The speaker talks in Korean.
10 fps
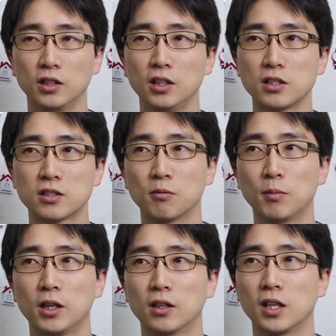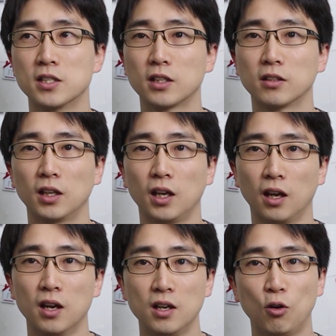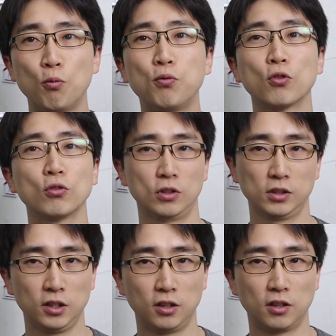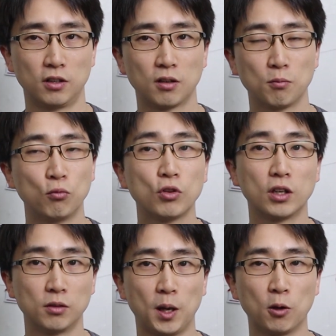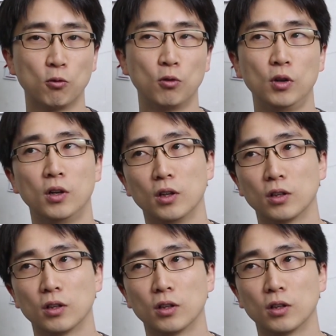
이게 정말 괜찮은 게 오프로드를 뛰어요. 무게를 메고.